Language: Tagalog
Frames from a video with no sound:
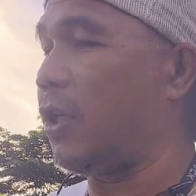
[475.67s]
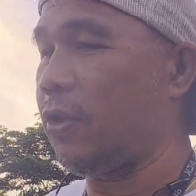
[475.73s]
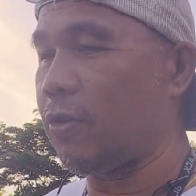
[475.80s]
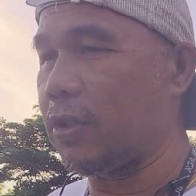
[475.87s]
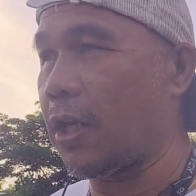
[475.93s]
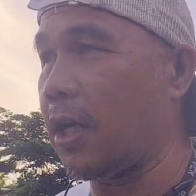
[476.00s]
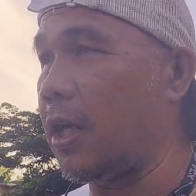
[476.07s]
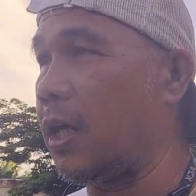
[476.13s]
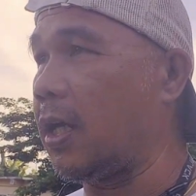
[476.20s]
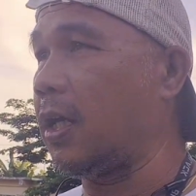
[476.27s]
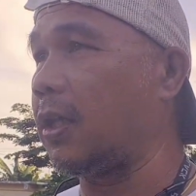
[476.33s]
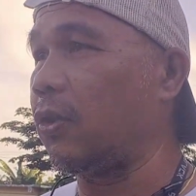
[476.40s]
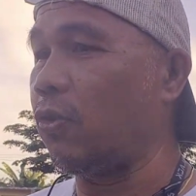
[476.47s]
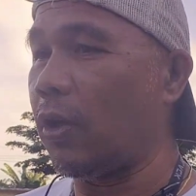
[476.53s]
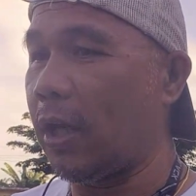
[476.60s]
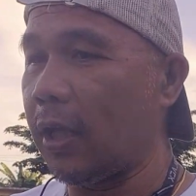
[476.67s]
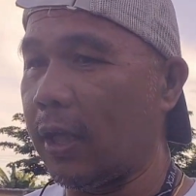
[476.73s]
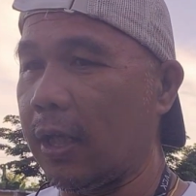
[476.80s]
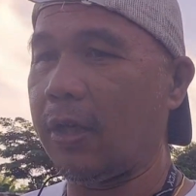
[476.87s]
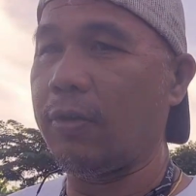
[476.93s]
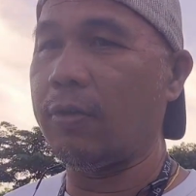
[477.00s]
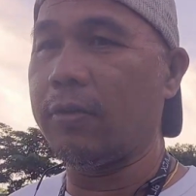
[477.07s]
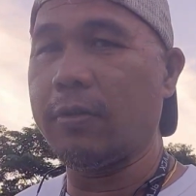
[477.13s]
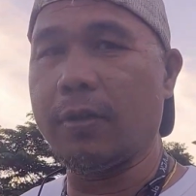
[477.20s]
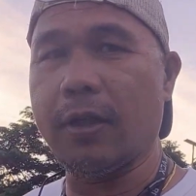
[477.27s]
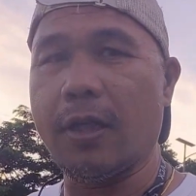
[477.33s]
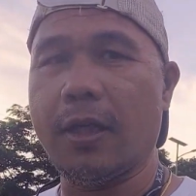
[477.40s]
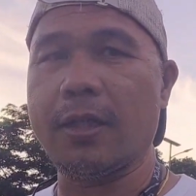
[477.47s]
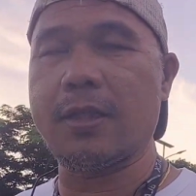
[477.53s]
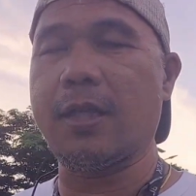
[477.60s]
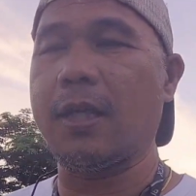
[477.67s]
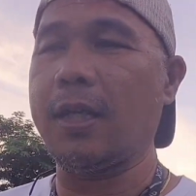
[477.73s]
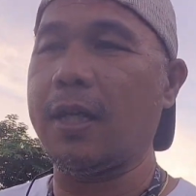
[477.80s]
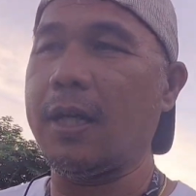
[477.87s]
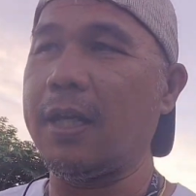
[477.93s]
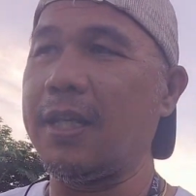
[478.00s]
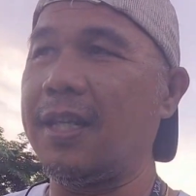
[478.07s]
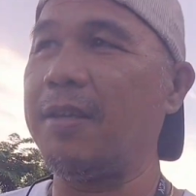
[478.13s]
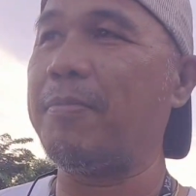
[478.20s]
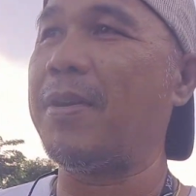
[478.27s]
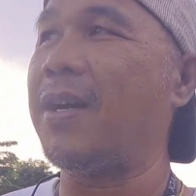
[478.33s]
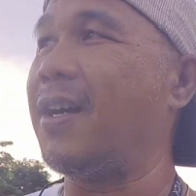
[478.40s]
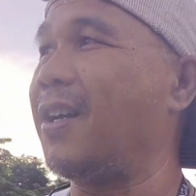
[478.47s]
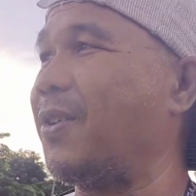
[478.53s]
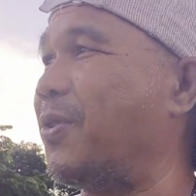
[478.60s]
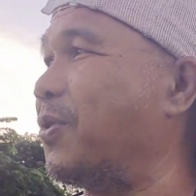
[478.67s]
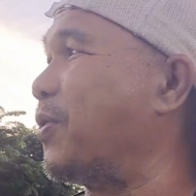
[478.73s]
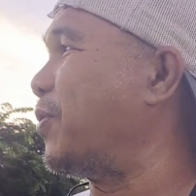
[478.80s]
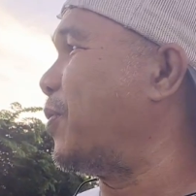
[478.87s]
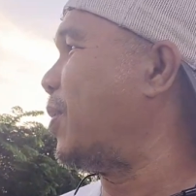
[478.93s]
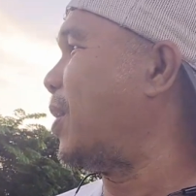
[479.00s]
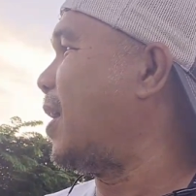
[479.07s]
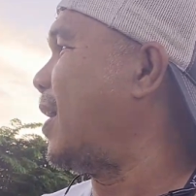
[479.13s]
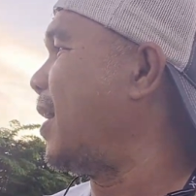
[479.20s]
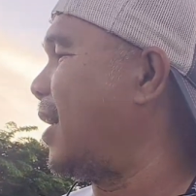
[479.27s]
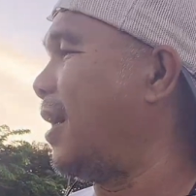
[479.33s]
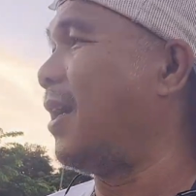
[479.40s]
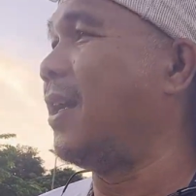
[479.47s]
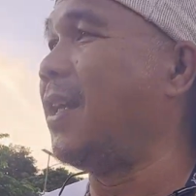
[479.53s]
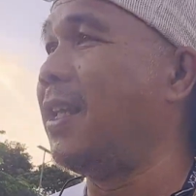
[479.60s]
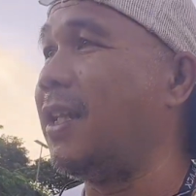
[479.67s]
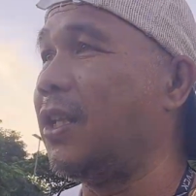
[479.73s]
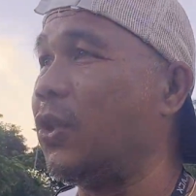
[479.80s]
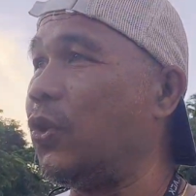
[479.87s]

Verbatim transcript: punta tayo dito sa tulay ngayon at sana ay hindi makukuha ang